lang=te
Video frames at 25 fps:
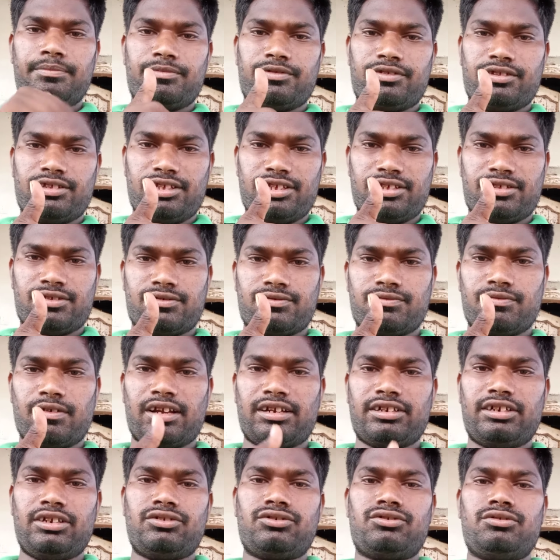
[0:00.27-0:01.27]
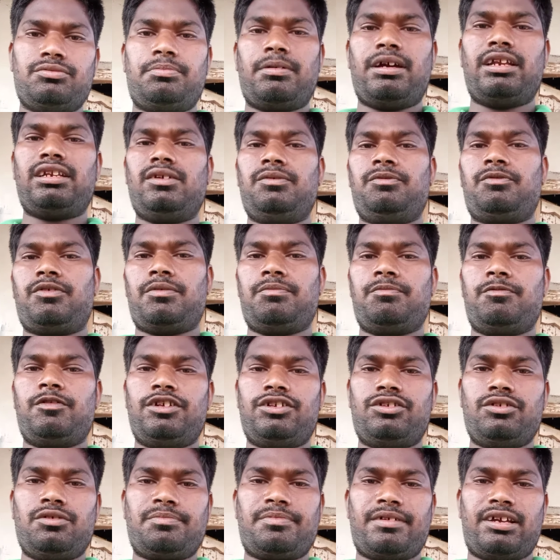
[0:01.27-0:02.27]
దిస్ ఇస్ వెంకటేష్ దుపాటి ఫ్రమ్ వే
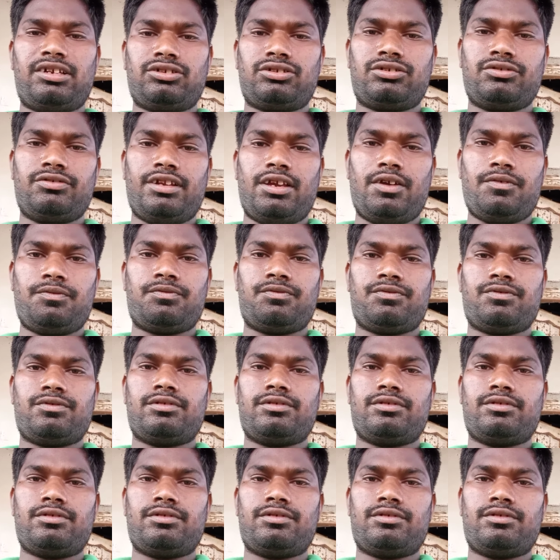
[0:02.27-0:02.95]
టు పాజిటివ్ లైఫ్